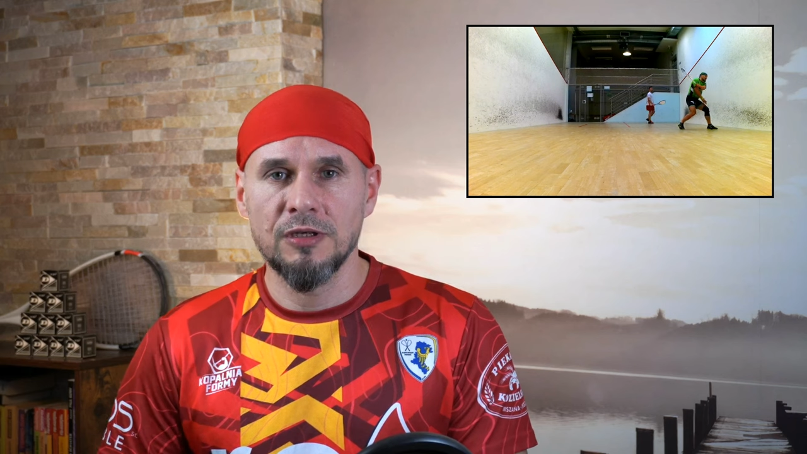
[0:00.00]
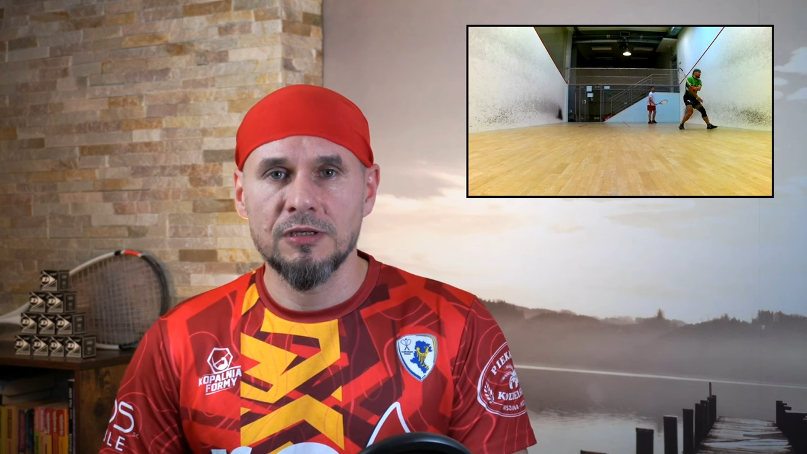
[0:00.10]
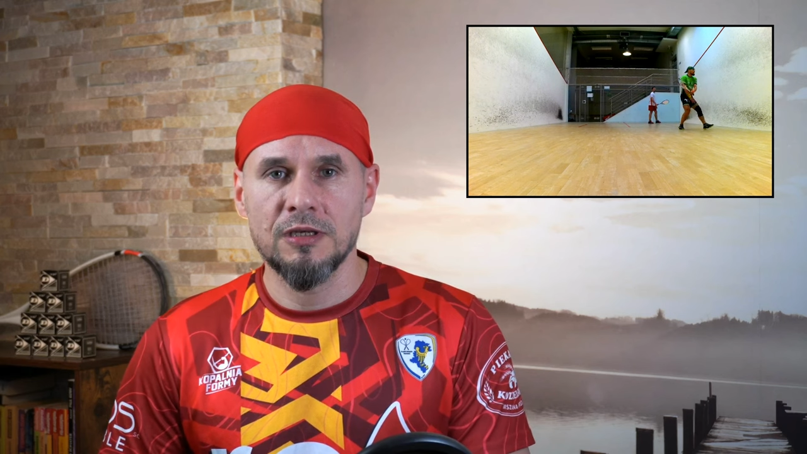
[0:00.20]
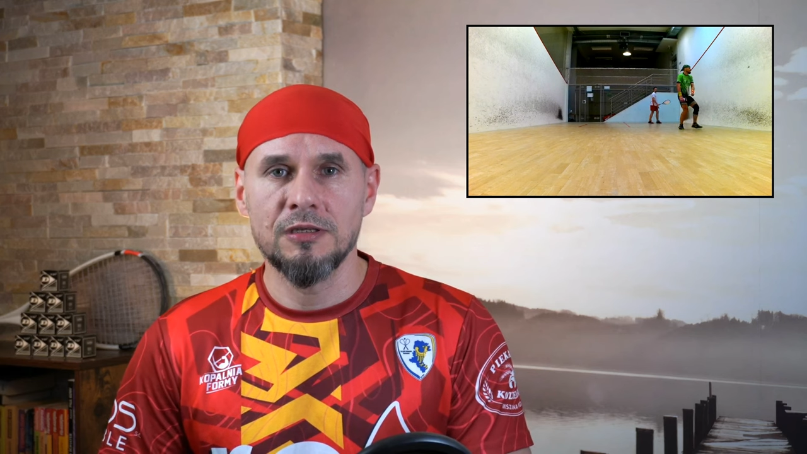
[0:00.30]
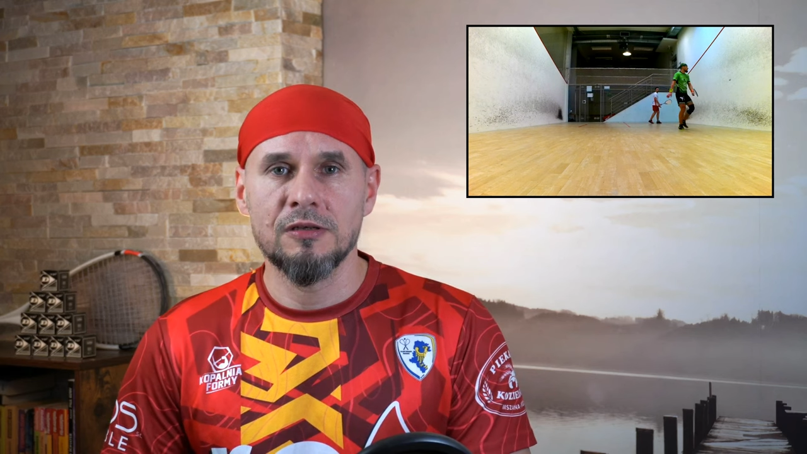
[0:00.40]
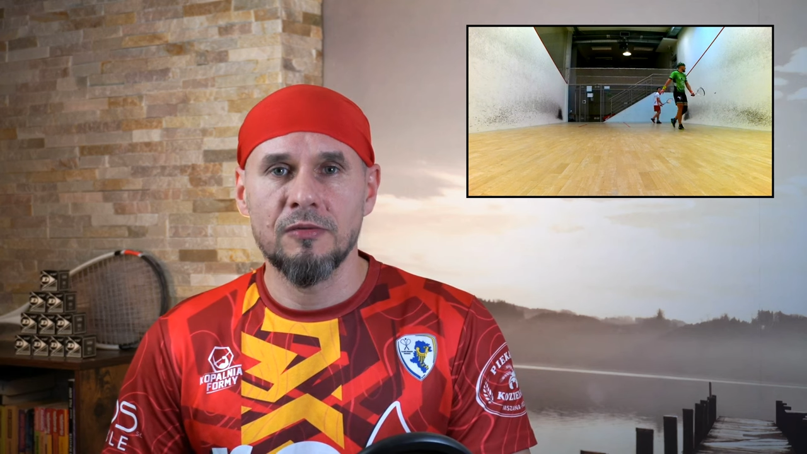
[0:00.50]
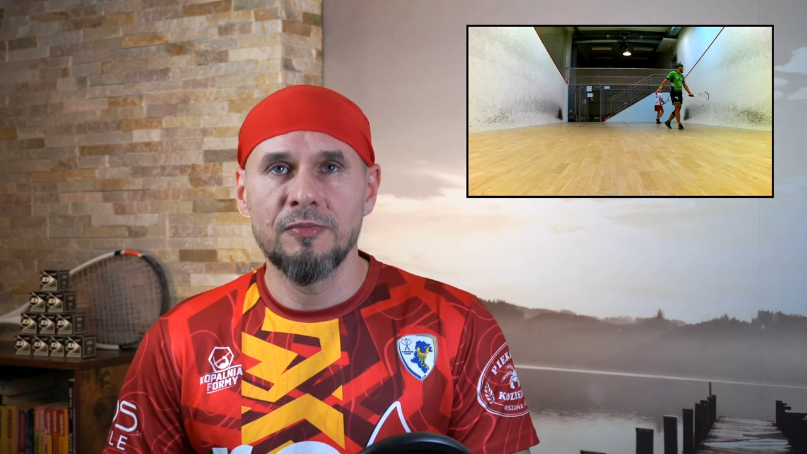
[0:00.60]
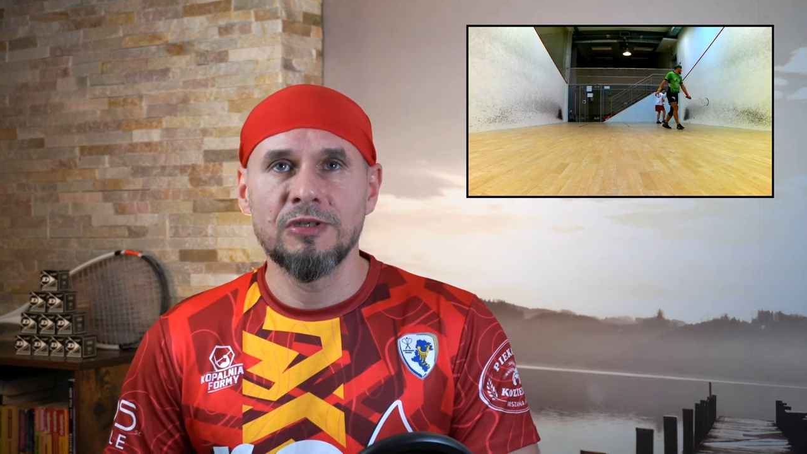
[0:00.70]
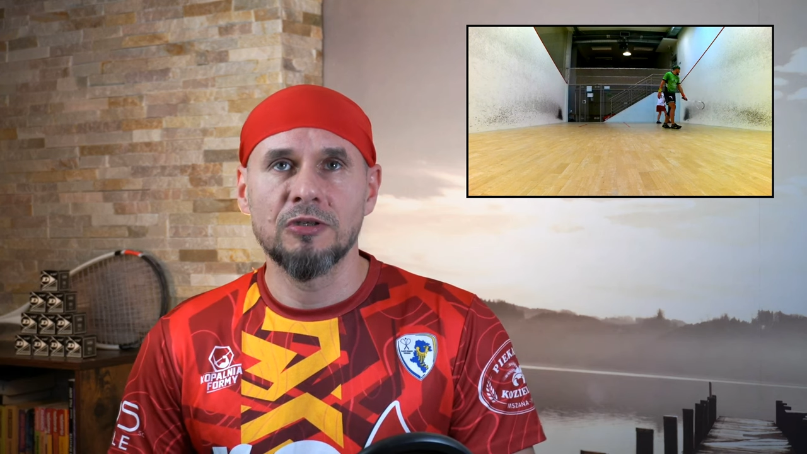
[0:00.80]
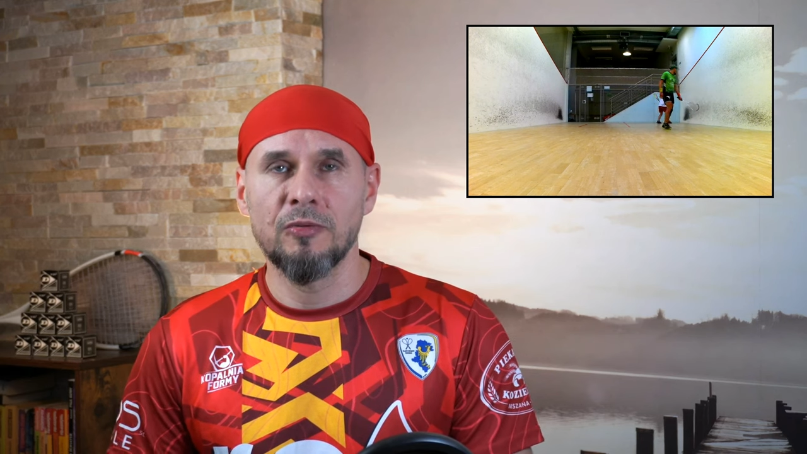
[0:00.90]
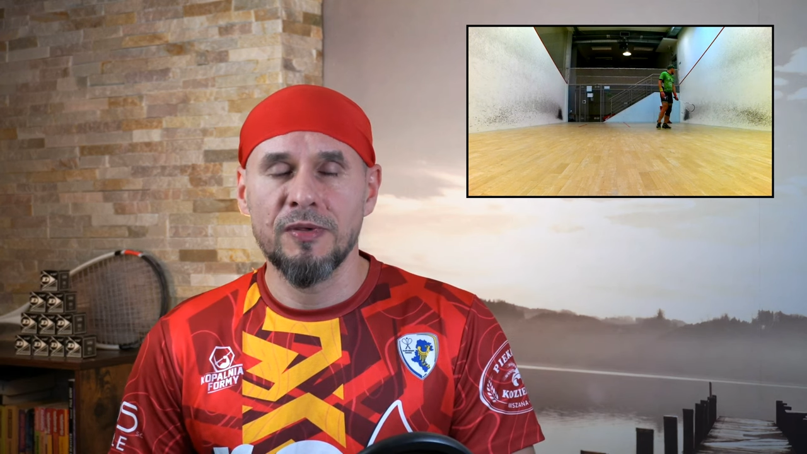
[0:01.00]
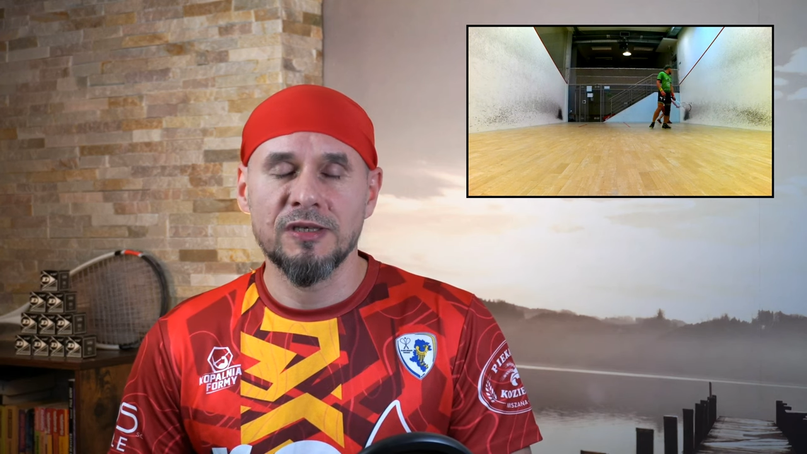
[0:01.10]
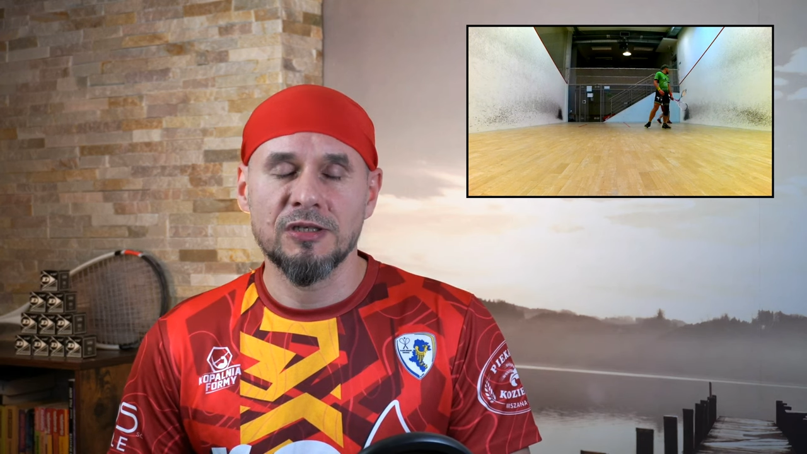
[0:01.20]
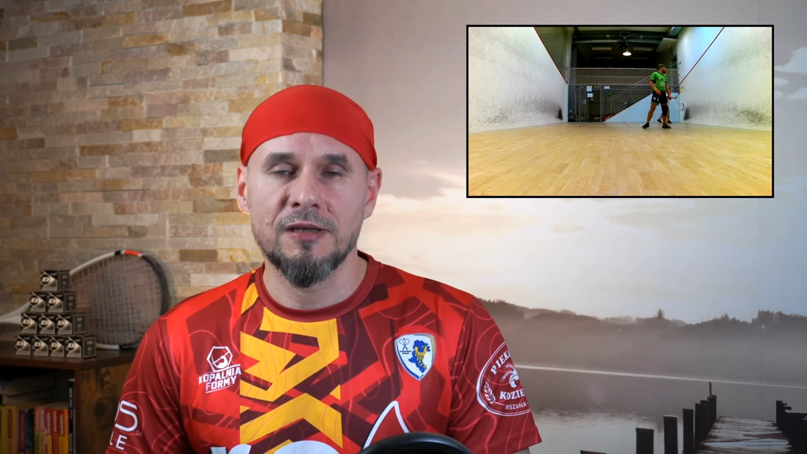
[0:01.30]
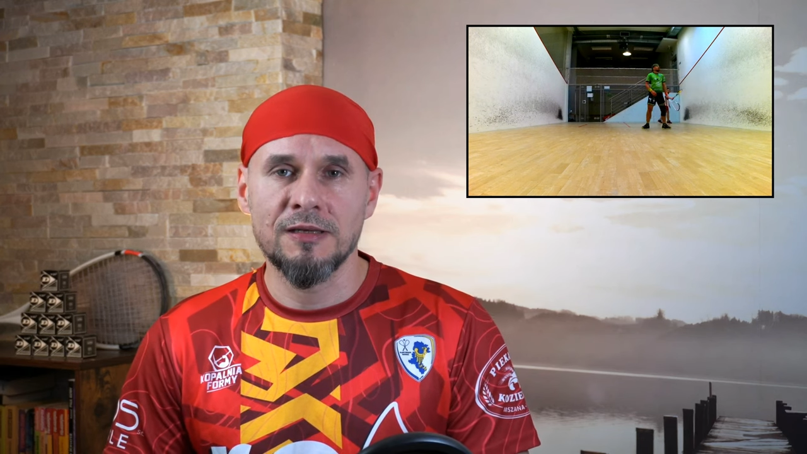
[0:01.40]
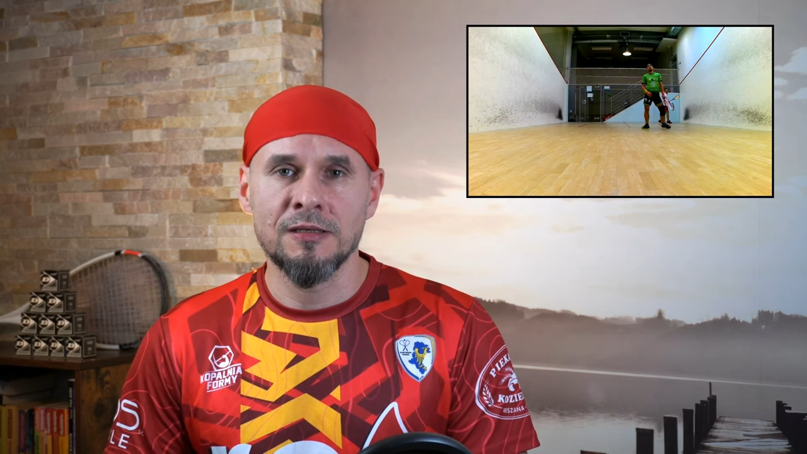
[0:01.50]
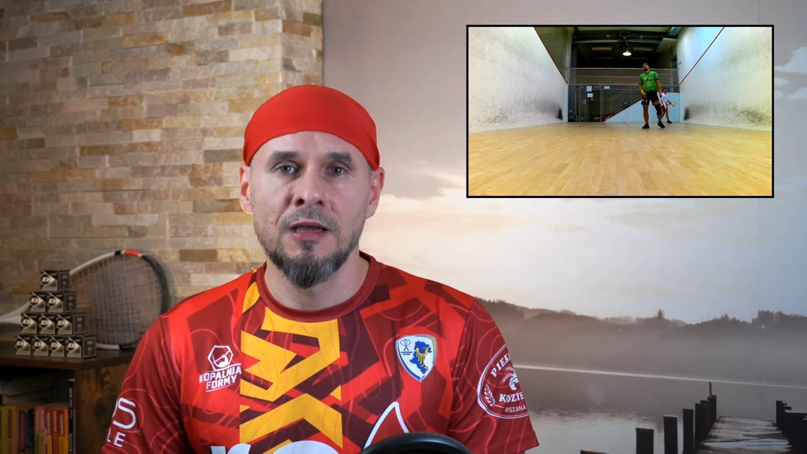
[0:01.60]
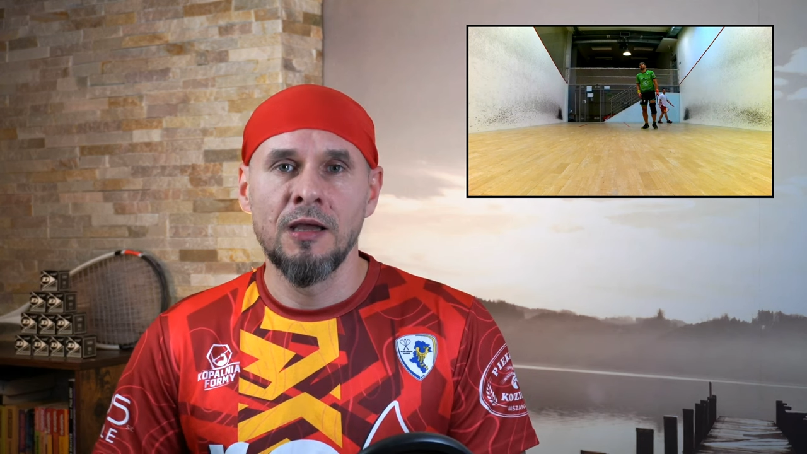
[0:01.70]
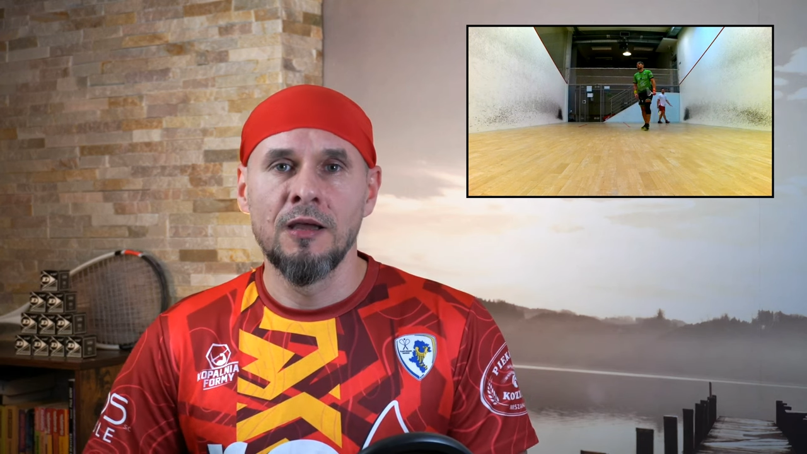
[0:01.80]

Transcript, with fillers: jeżeli zrobicie to pierwszy raz,